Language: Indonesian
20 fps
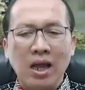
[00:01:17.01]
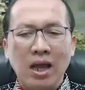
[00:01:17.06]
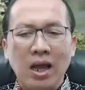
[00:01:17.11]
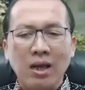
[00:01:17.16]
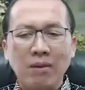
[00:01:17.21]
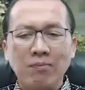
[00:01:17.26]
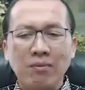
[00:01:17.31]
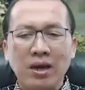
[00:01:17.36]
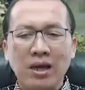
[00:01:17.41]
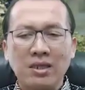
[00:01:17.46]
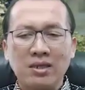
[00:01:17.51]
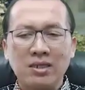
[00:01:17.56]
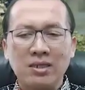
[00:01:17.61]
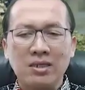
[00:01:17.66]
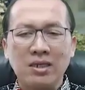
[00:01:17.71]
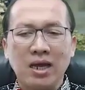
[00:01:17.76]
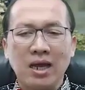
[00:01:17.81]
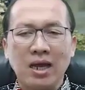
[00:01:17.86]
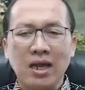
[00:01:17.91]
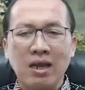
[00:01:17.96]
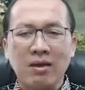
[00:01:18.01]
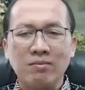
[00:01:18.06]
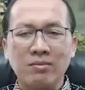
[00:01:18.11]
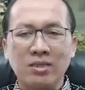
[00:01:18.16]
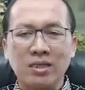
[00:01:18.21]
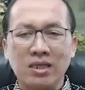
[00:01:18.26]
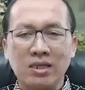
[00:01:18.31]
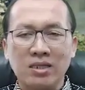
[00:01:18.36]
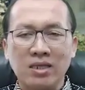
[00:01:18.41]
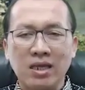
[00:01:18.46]
Apa artinya Allah
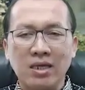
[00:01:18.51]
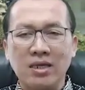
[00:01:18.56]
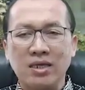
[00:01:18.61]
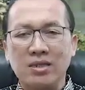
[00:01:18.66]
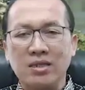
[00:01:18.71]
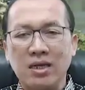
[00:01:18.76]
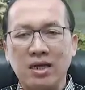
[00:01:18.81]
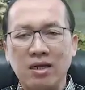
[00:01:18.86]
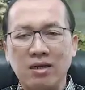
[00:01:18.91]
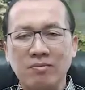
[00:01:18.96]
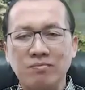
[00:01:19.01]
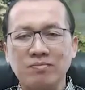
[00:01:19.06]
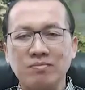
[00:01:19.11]
menyertai kita?